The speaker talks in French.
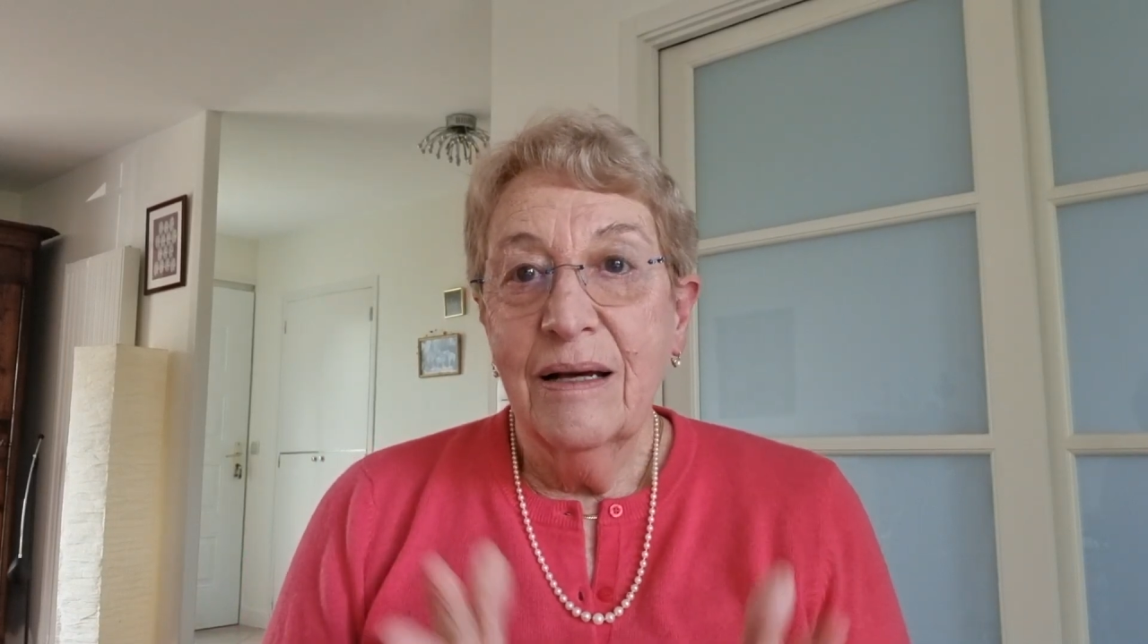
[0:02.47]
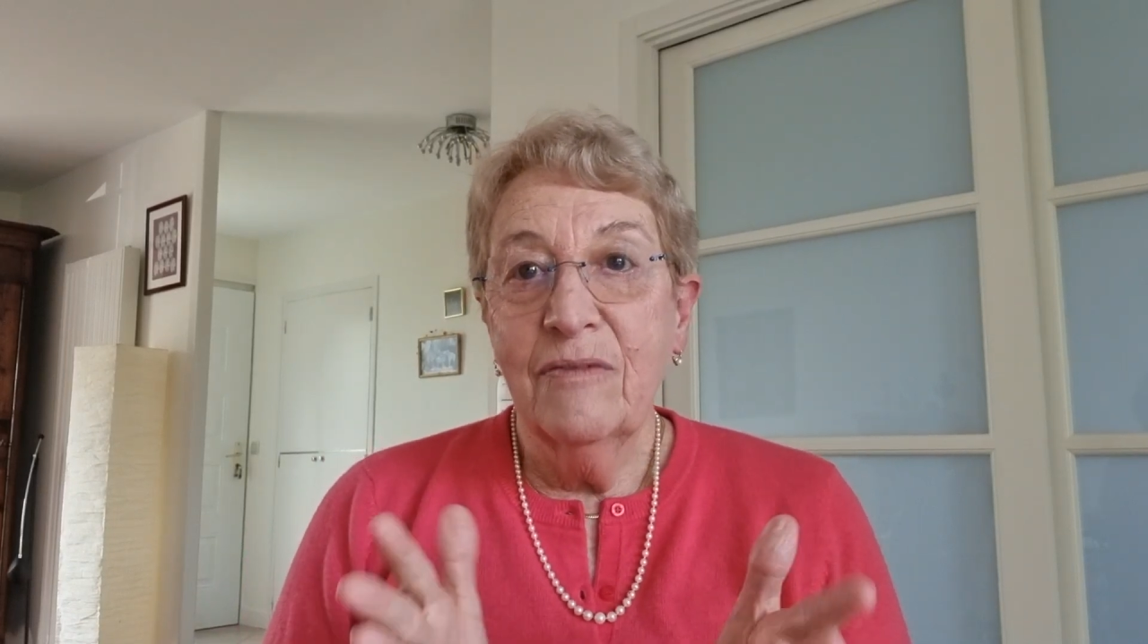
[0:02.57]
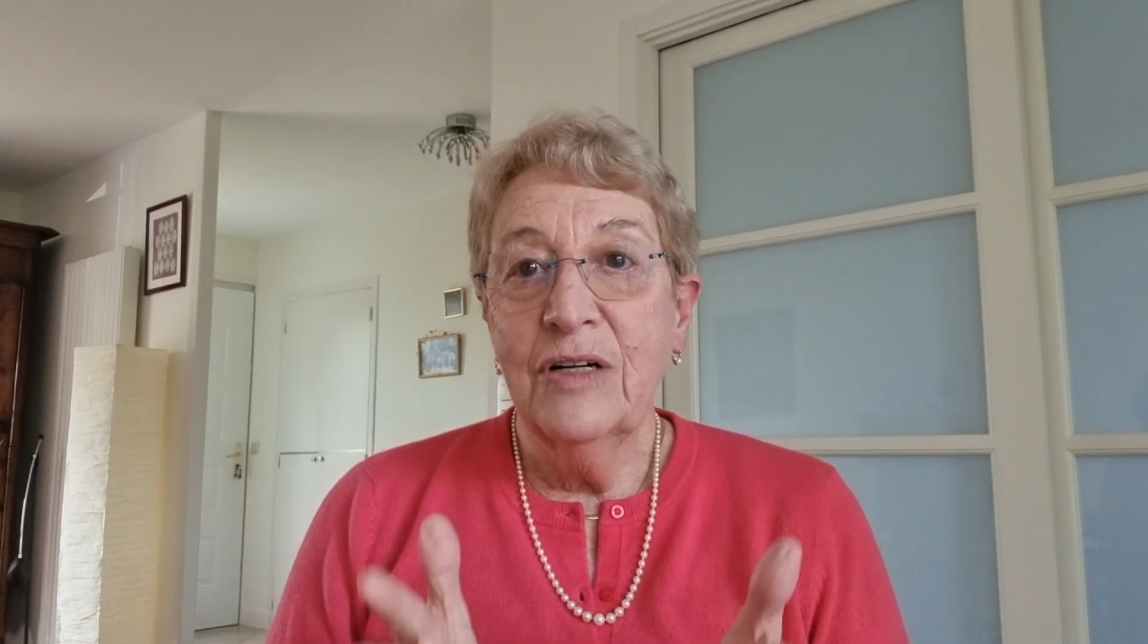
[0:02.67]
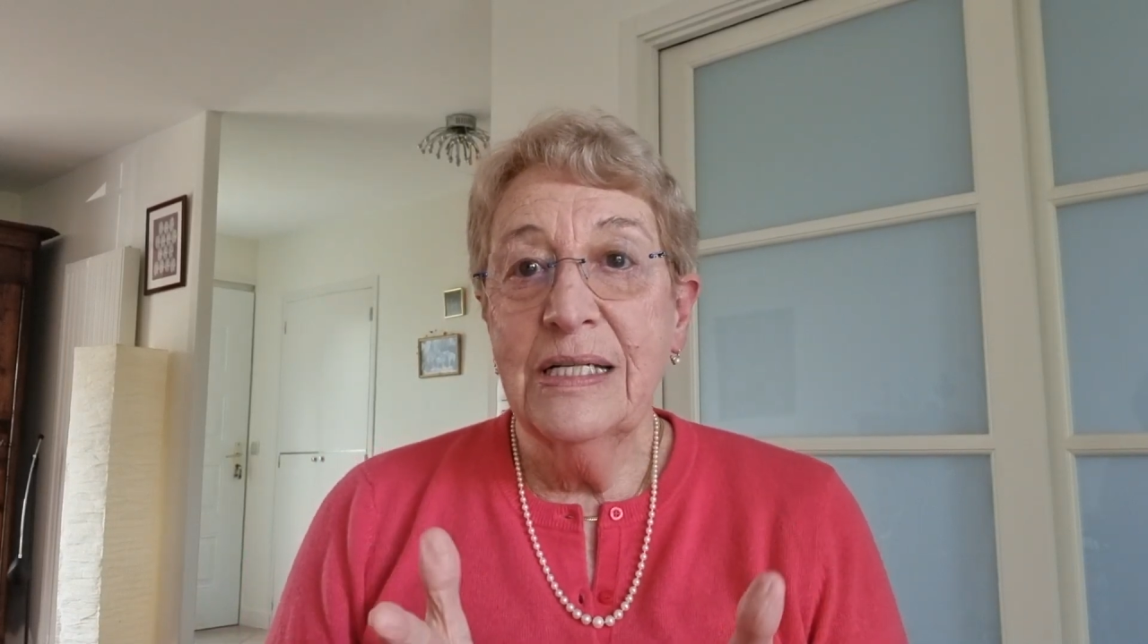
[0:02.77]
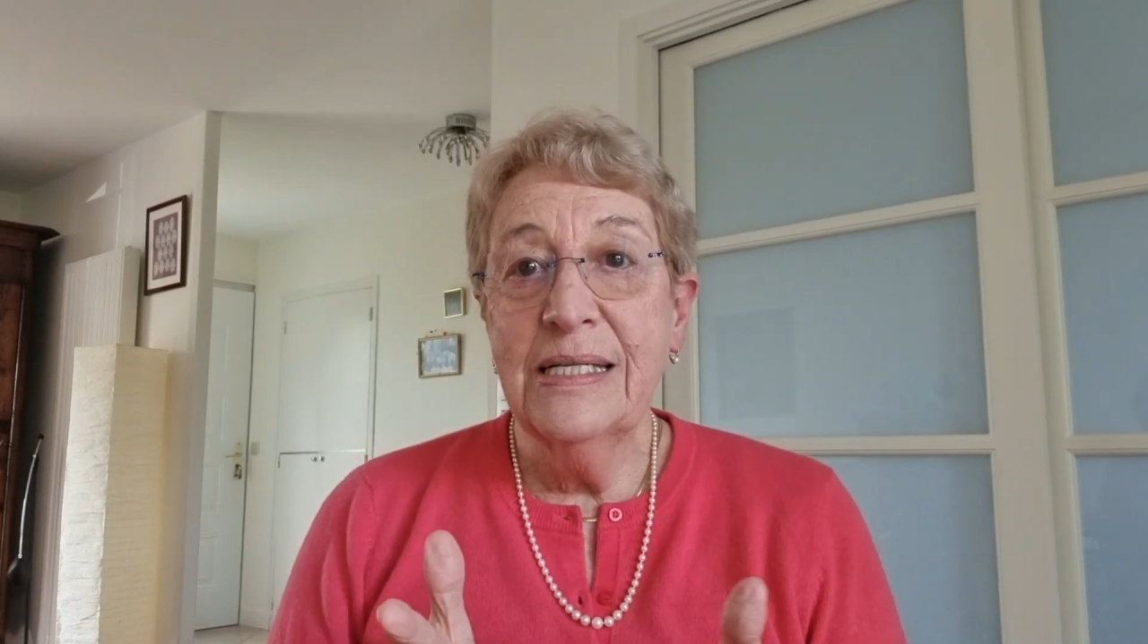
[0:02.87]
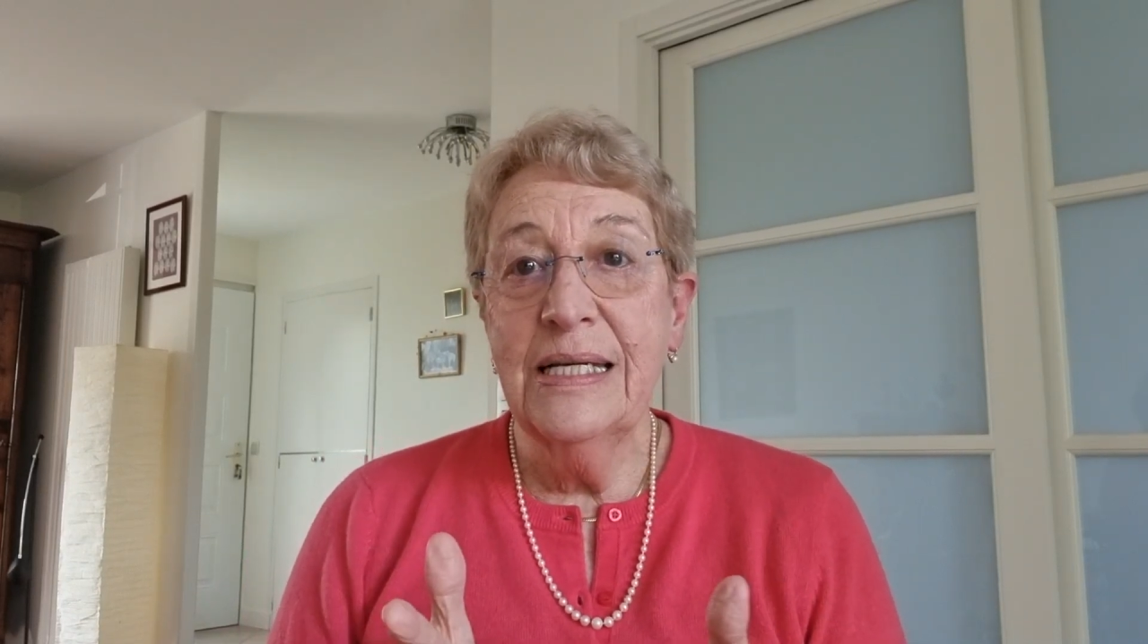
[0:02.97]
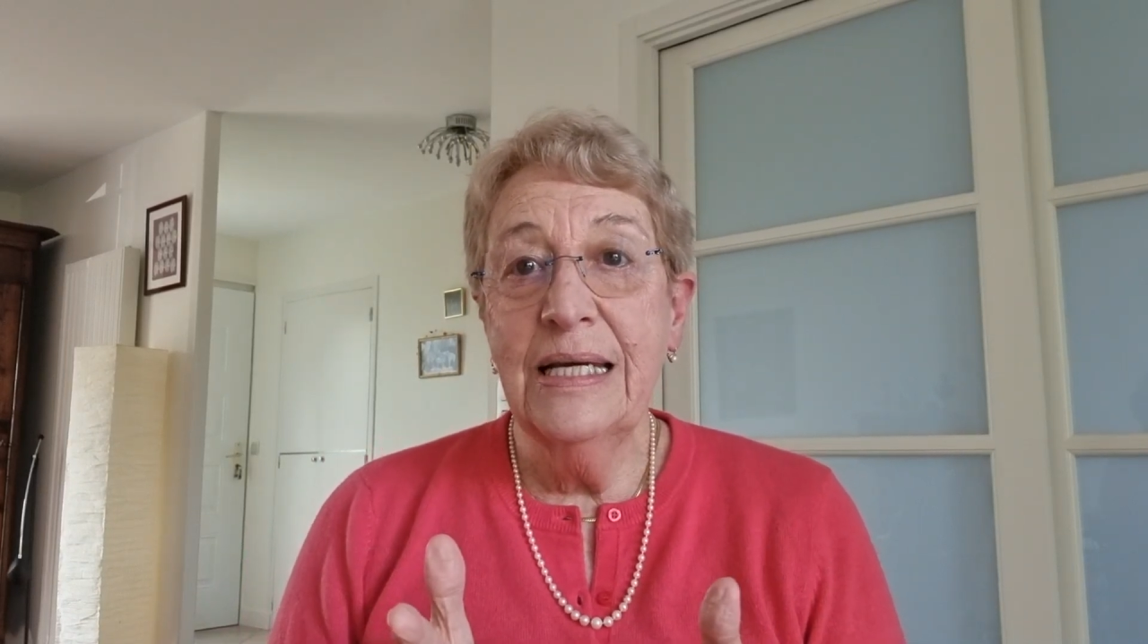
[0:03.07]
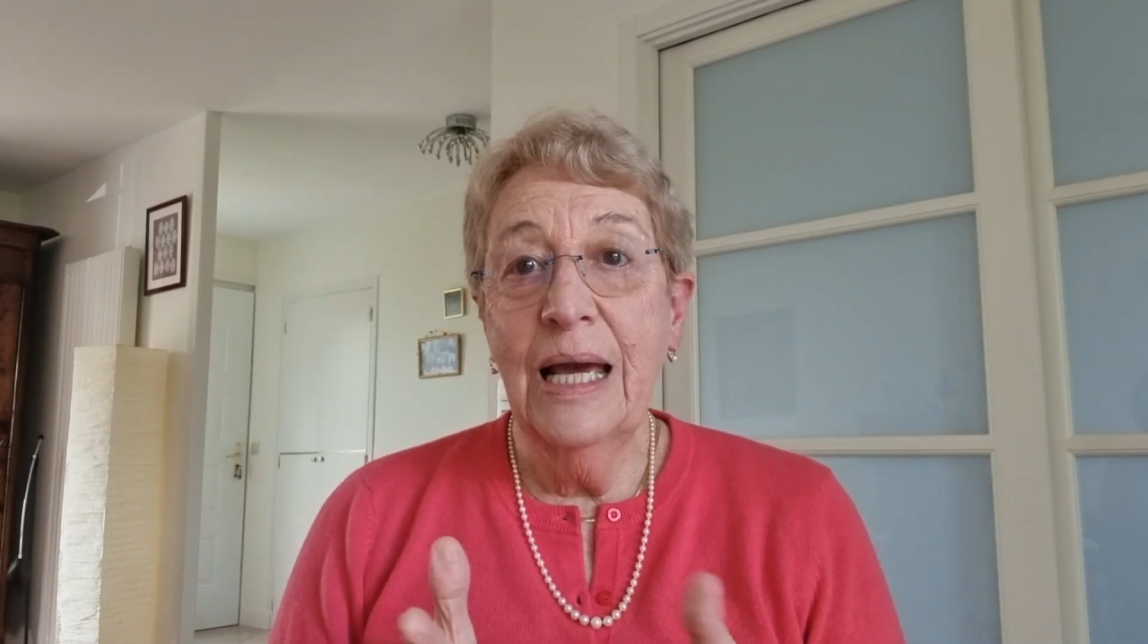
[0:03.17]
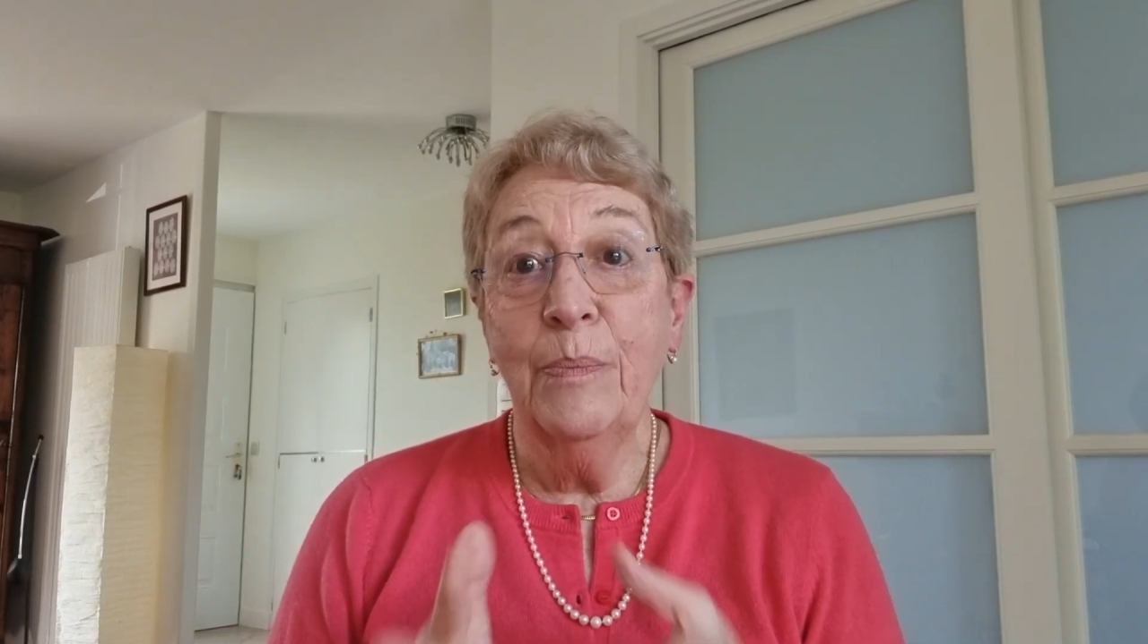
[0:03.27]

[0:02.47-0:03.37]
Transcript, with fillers: voici